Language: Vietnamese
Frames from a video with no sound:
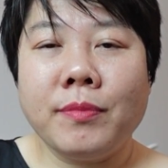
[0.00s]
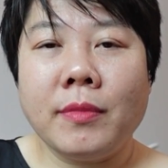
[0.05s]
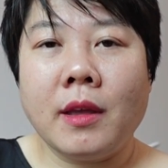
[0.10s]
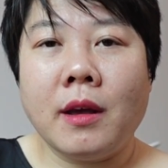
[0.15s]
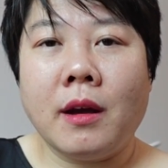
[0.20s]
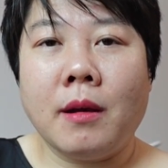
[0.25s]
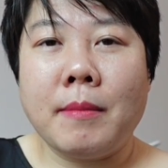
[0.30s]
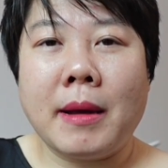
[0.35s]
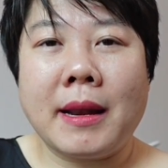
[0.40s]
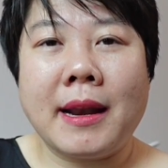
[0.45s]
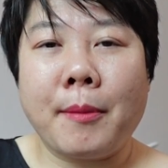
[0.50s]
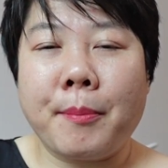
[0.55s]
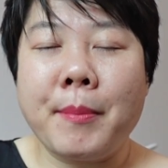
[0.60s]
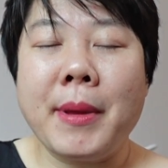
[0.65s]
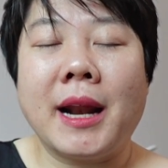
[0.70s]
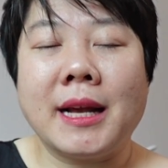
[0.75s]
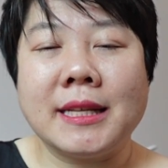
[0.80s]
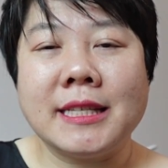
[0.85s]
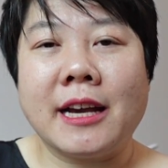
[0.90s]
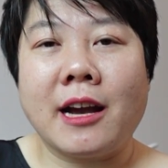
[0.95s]
À, mà đặc biệt
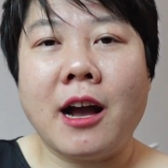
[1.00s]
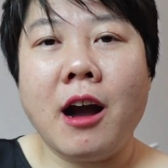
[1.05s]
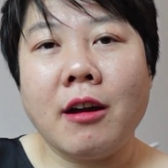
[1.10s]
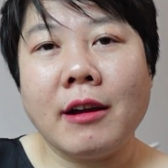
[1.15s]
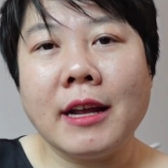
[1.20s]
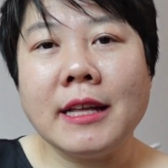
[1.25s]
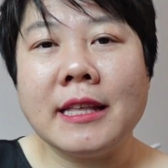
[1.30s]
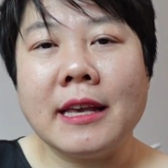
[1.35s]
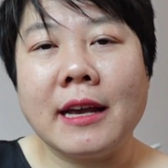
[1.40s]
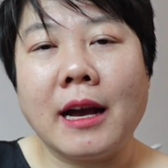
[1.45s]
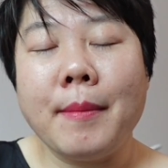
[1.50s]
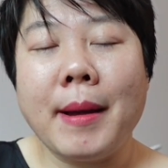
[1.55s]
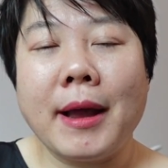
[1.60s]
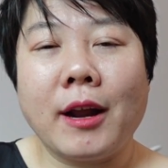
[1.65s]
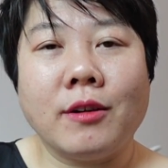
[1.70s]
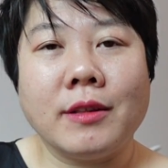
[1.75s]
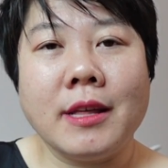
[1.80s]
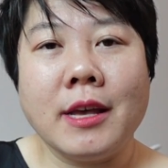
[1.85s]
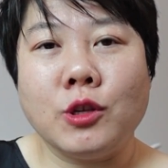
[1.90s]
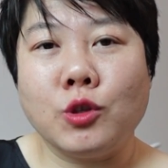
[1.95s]
là trẻ con ấy thì các bạn
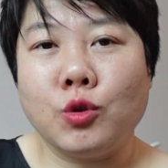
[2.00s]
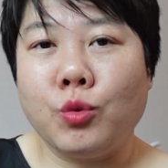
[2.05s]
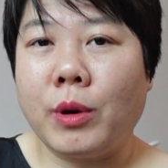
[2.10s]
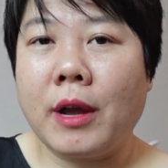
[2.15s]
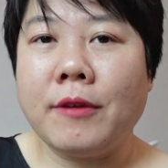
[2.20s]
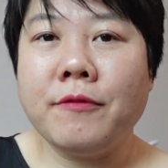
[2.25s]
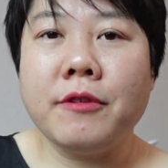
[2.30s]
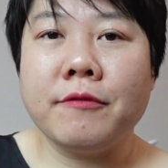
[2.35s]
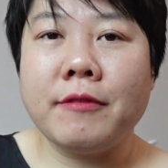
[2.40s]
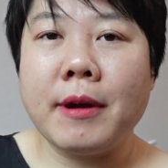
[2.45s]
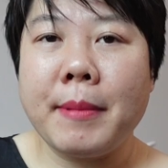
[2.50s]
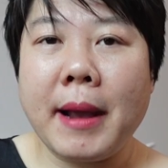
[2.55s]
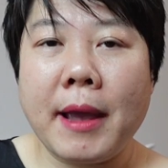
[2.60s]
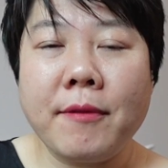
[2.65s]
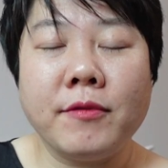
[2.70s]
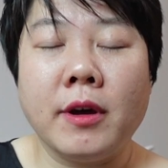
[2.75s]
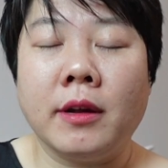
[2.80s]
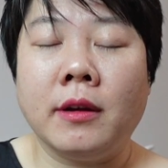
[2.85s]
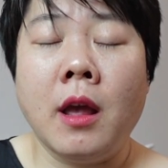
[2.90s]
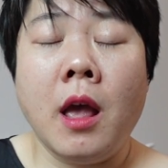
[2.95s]
có thể dùng cái phương pháp
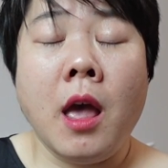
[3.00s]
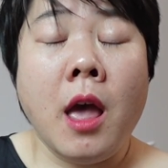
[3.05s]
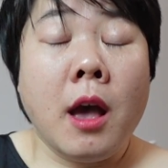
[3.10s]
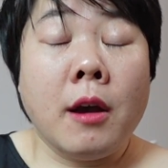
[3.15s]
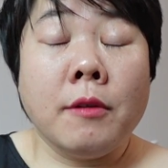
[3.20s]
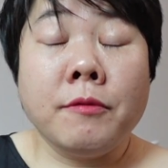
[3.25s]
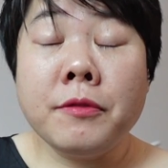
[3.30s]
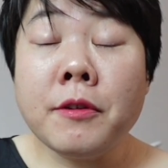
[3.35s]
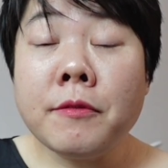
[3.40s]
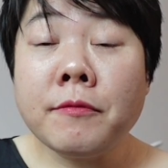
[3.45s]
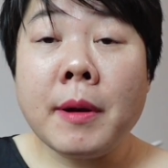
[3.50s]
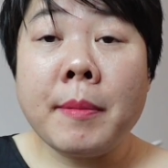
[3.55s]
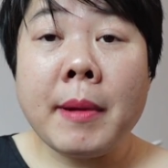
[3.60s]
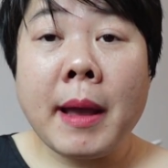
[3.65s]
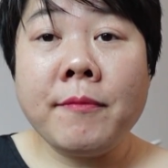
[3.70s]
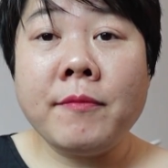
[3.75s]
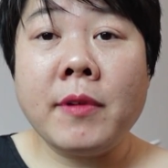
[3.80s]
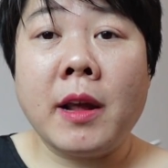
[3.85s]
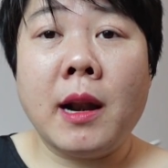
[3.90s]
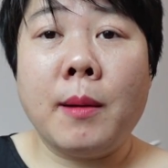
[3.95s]
ghép vần phương pháp
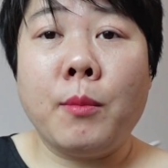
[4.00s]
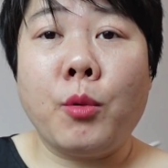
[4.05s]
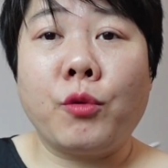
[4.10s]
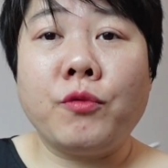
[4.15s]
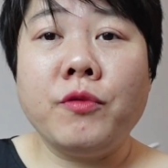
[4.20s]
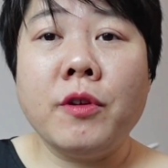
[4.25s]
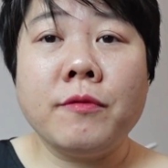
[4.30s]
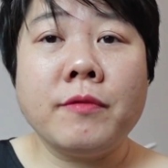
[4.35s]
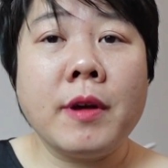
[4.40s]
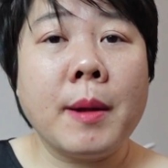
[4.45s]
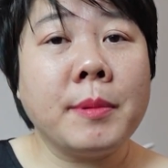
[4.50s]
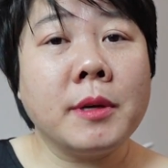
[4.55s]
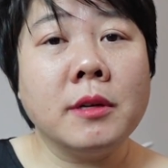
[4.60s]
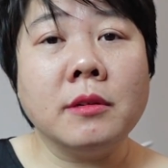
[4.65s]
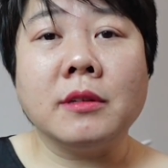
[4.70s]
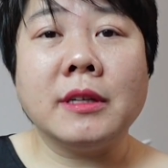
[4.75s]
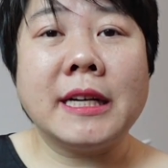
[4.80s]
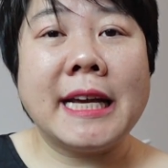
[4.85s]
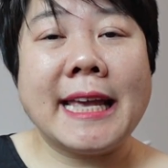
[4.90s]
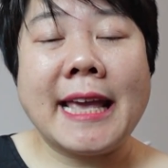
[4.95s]
ghép vần là một phương pháp cực
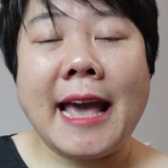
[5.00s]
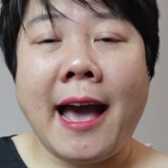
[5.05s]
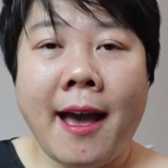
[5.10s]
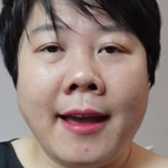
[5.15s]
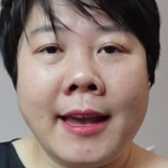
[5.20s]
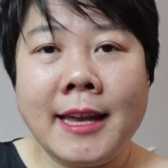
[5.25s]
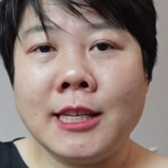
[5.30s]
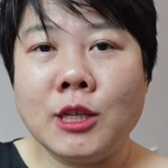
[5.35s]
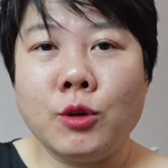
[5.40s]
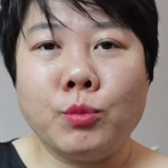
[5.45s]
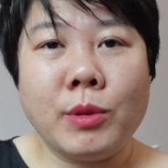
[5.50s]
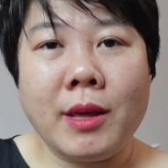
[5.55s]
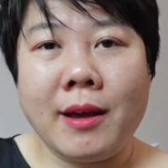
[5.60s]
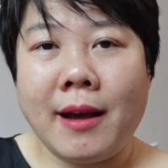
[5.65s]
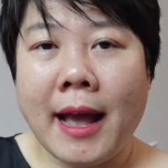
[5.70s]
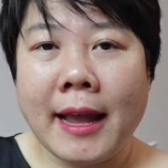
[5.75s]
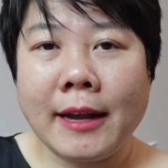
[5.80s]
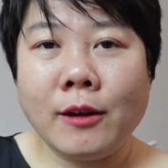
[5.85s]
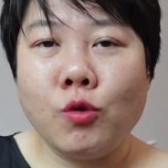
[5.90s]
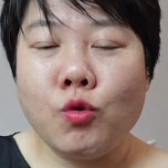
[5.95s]
kỳ hay trong tiếng
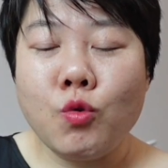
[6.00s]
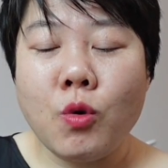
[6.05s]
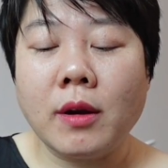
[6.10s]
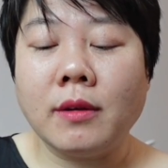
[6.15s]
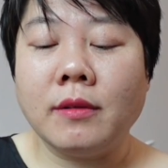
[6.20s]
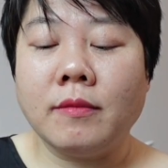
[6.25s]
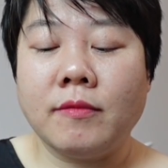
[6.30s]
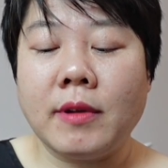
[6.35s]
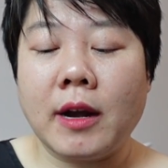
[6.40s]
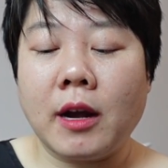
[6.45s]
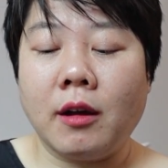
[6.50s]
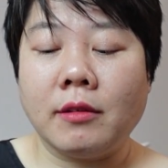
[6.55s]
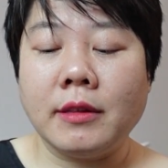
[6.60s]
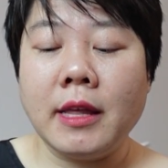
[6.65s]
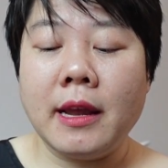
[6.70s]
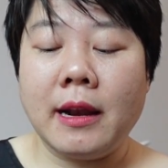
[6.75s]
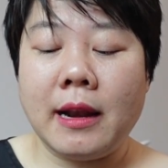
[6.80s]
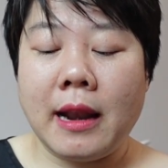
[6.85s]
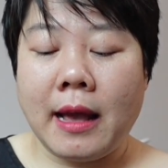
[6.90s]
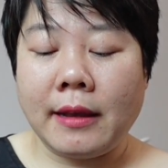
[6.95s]
anh luôn và có
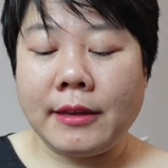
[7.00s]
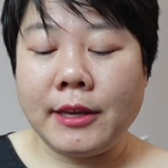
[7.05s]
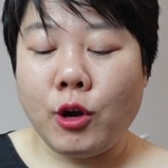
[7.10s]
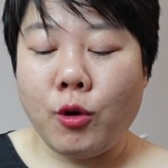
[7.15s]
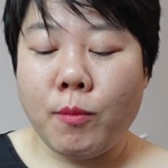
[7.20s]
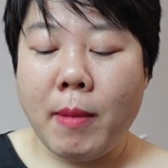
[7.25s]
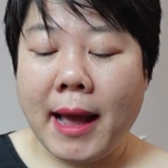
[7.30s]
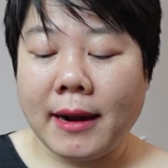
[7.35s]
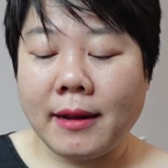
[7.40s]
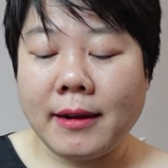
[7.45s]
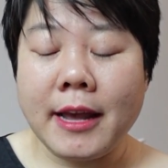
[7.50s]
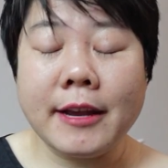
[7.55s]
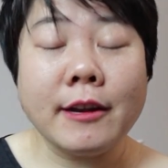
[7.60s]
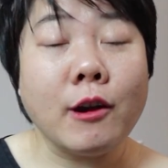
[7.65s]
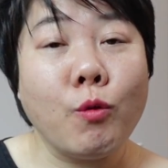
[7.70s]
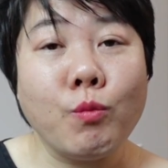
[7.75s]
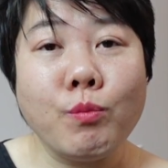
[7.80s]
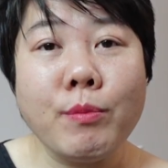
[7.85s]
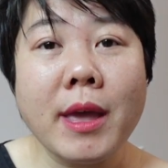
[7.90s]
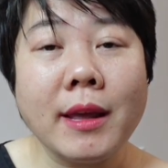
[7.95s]
thể là nhiều bạn ở đây
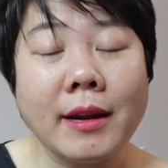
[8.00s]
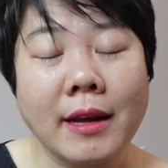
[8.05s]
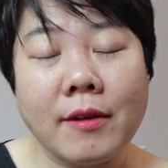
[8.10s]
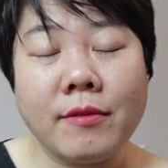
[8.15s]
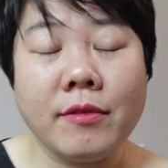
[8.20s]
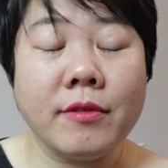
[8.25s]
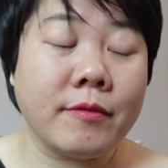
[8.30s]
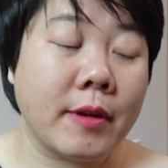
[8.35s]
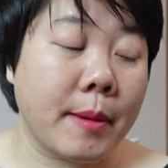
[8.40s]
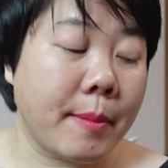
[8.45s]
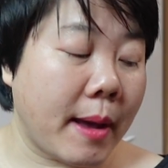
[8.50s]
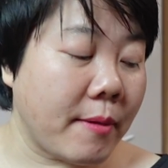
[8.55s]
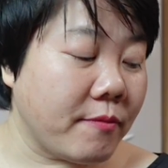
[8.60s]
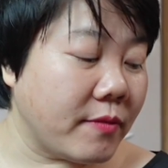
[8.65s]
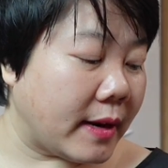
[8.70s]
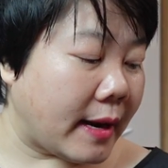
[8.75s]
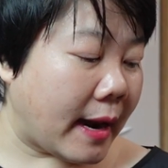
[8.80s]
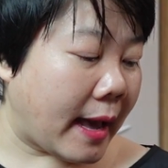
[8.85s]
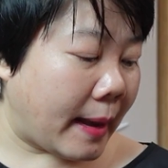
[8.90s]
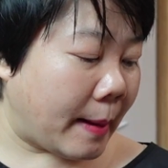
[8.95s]
không biết cái phương pháp ghép
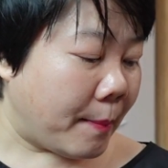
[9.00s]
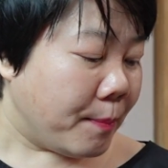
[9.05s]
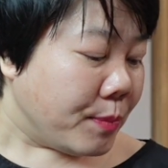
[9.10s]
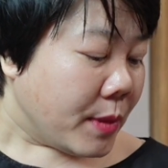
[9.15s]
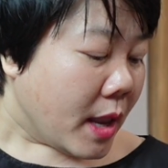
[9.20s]
vần này